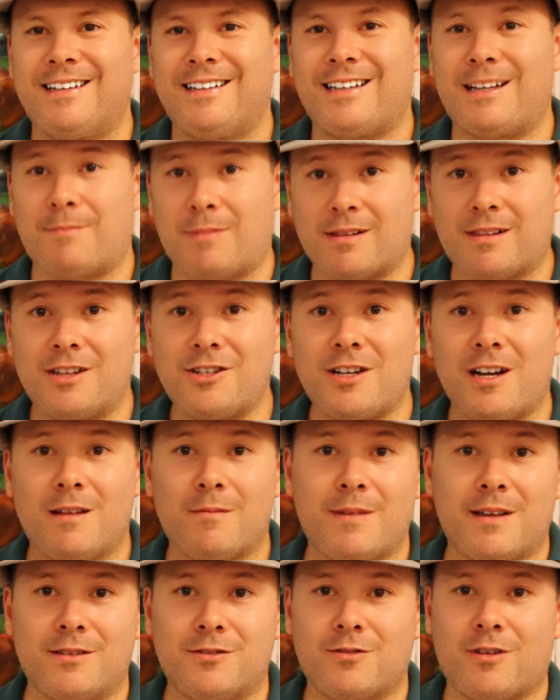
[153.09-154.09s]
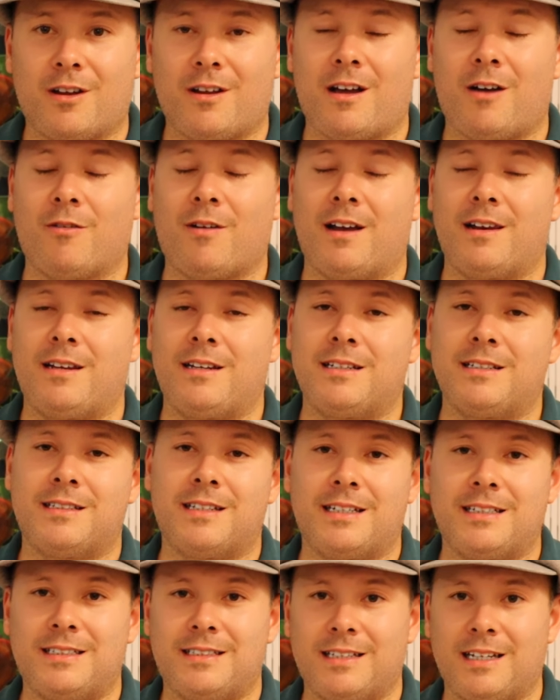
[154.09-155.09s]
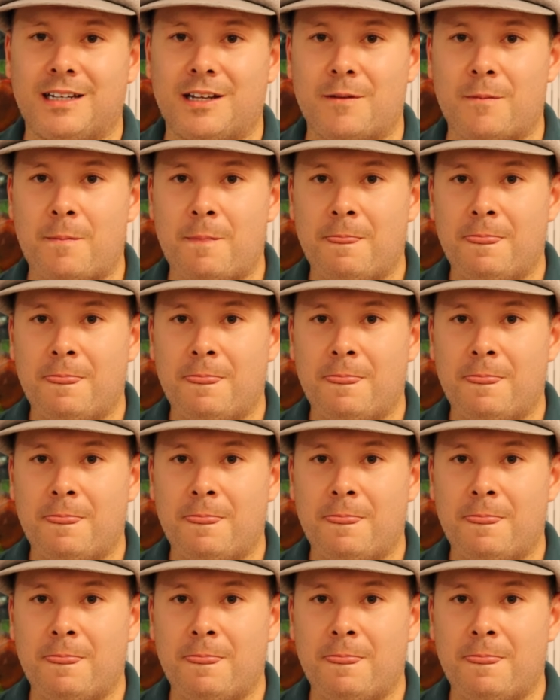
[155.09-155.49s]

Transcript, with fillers: Tem bastante elementos alcalinizantes ali.